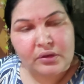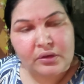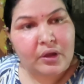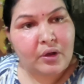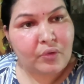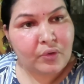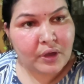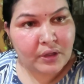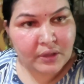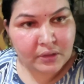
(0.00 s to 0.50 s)
हो
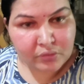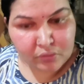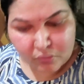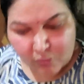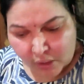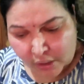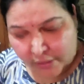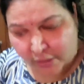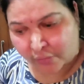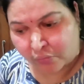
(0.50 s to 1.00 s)
गया था तो
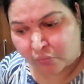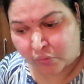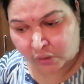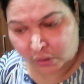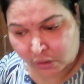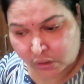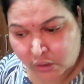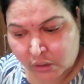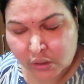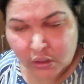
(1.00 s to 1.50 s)
आया कौन है
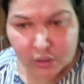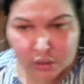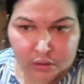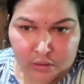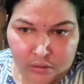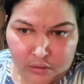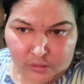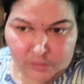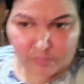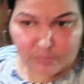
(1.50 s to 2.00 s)

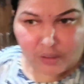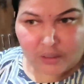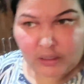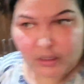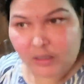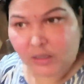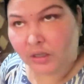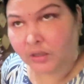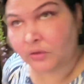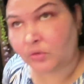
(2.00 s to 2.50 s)
इस मारे
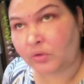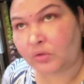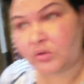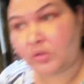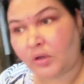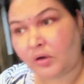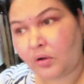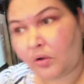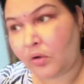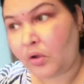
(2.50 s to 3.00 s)
तो
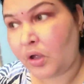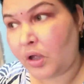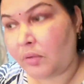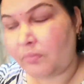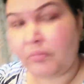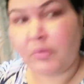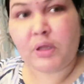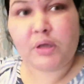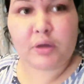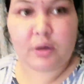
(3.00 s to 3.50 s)
चलो
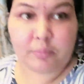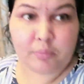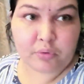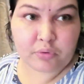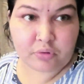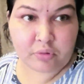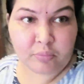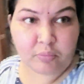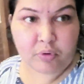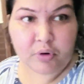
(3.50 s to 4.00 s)
मे का
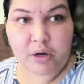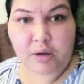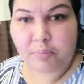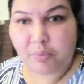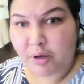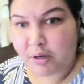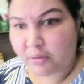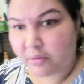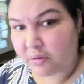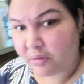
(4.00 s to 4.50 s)
मौसम हो रहा
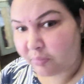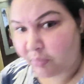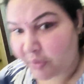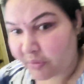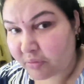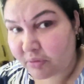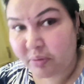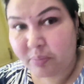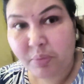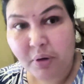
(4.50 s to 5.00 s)
बारिश नहीं
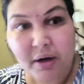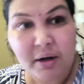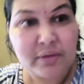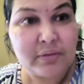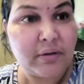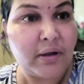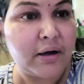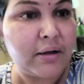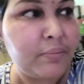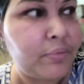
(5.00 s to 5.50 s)
बरसती बालक
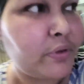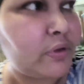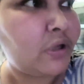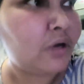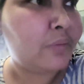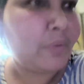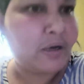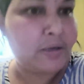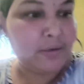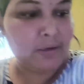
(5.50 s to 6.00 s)
सारे भीतर
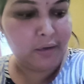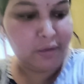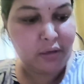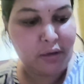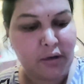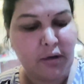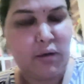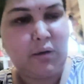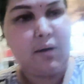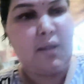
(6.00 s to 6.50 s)
बैठे हैं
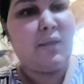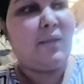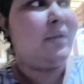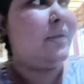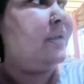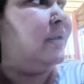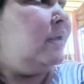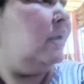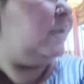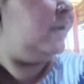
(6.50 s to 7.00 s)
लड़न लाग रहे
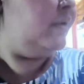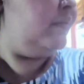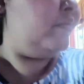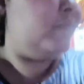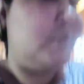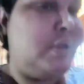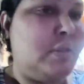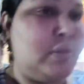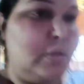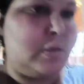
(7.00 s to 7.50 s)

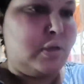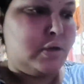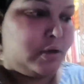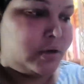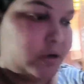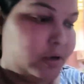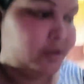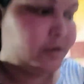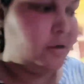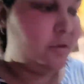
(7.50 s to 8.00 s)
मेरी चाह ना
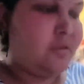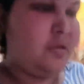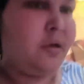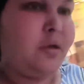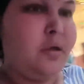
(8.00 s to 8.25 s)
निकल जा